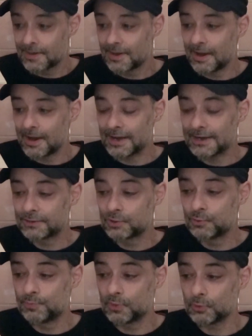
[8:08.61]
à la
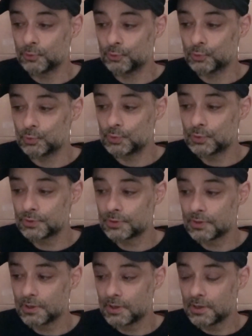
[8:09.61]
stupeur de tous,
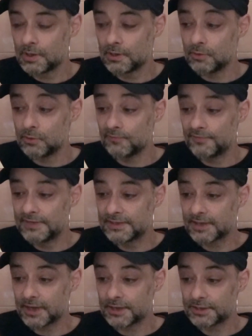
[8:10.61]
le
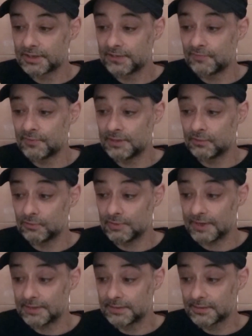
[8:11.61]
visage qui venait de
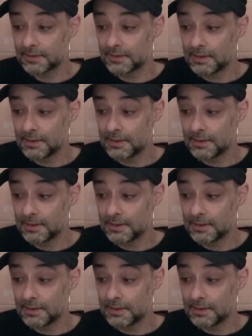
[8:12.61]
naître